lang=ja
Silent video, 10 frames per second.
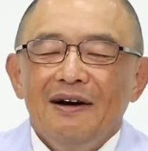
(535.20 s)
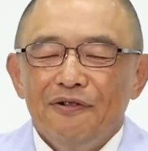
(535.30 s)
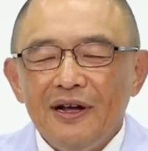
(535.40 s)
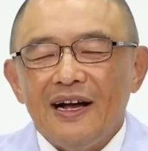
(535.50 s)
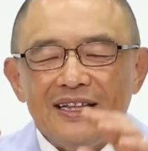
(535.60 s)

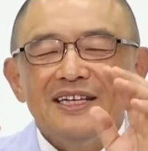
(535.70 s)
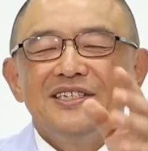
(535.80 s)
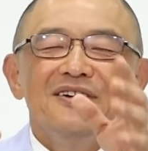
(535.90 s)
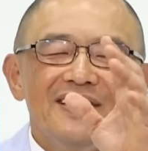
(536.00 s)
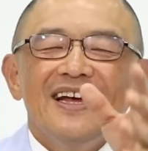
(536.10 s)
それは
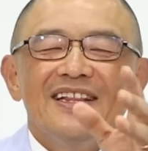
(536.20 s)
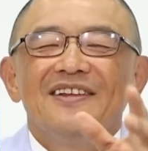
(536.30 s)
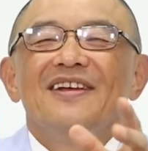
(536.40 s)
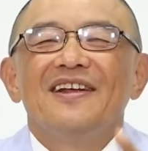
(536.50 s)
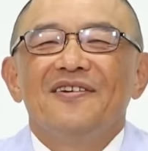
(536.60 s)
形の上でやっ
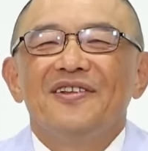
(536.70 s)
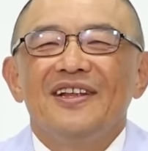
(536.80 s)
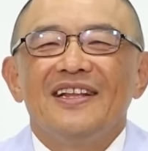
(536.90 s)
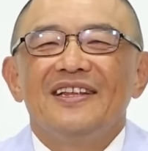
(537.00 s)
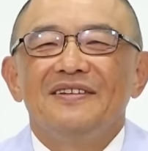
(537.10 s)
てるだけのこと
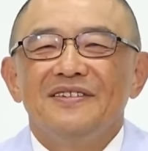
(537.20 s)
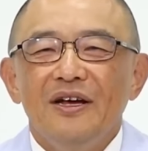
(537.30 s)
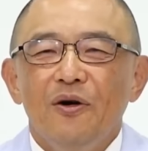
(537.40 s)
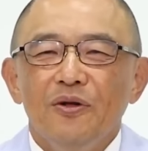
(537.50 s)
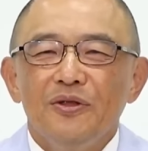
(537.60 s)
であってです
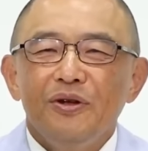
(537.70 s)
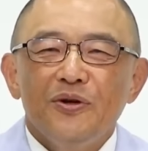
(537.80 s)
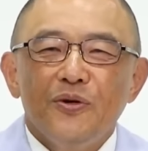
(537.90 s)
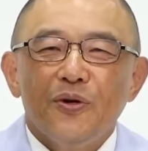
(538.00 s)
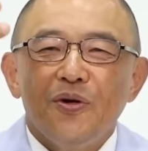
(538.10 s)
ね本当に
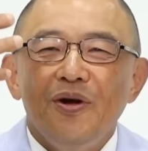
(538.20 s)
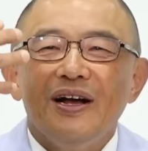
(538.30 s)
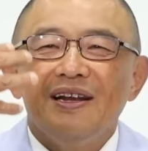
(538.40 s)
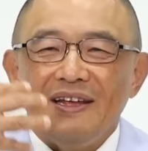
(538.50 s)
心の中